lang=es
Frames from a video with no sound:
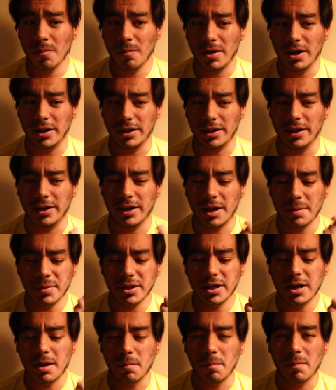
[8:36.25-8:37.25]
para que le
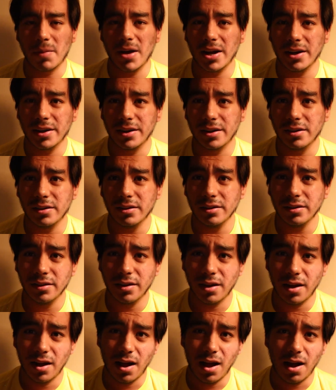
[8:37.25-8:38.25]
cambien el panel
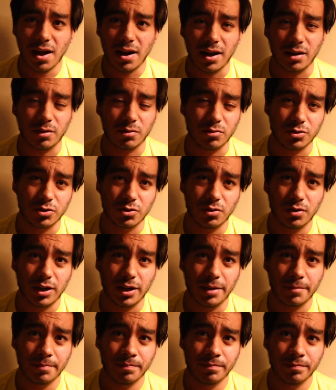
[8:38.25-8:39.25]
a la
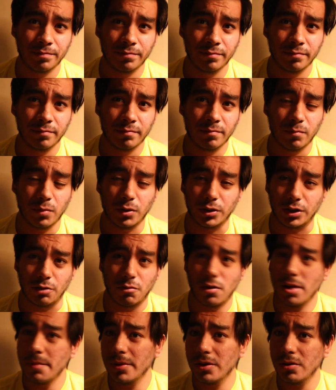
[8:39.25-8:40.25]
consola, porque
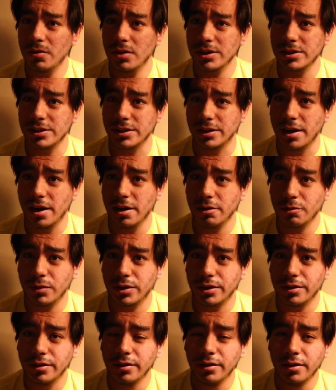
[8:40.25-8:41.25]
no hay mejoras en
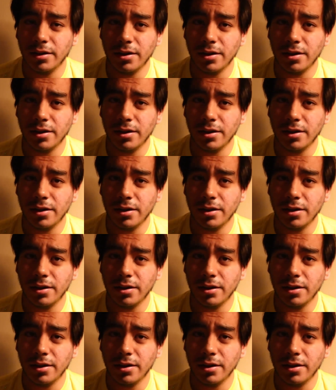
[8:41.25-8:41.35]
hardware.